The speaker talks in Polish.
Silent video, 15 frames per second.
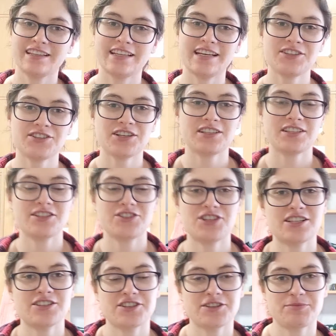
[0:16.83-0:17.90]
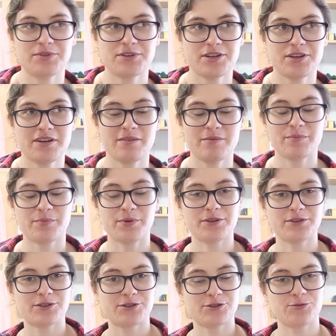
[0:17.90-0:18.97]
Nadszedł ten czas, żeby
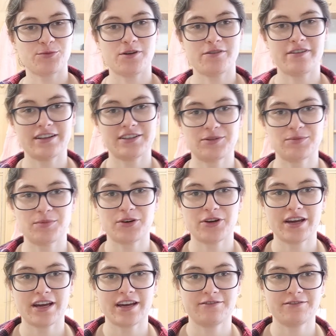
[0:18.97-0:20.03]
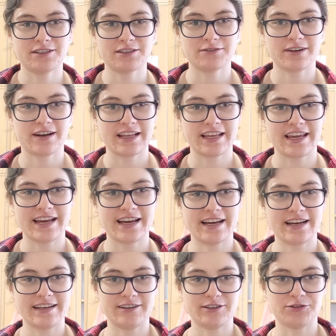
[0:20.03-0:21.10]
podsumować moje
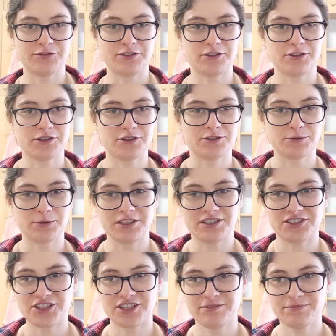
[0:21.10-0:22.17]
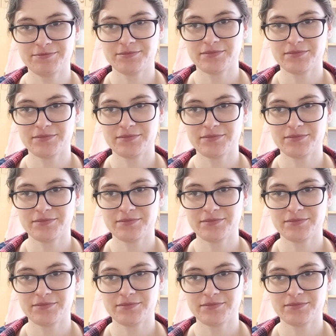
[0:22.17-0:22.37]
wyzwanie odwyku od słodyczy